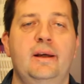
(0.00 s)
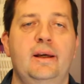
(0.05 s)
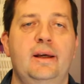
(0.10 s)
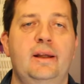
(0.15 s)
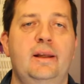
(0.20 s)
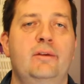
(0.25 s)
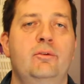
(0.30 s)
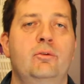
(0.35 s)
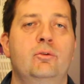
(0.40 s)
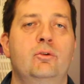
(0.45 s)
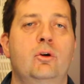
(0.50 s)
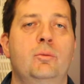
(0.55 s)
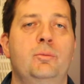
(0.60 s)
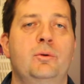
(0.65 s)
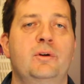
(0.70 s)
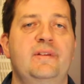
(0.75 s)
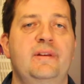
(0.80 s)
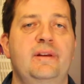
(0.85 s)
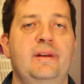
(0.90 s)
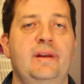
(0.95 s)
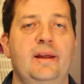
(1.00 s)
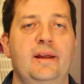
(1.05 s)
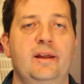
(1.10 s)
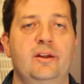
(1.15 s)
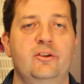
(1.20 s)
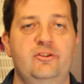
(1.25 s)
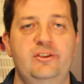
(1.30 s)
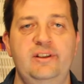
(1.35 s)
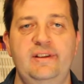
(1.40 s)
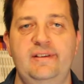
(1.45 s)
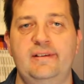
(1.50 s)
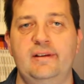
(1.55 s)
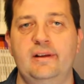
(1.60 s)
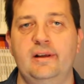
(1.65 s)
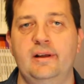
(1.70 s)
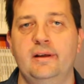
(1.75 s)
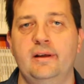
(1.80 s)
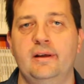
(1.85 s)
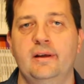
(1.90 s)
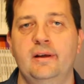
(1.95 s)
Elle a donc remporté un
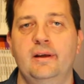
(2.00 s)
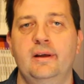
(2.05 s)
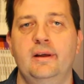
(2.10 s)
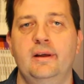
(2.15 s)
J5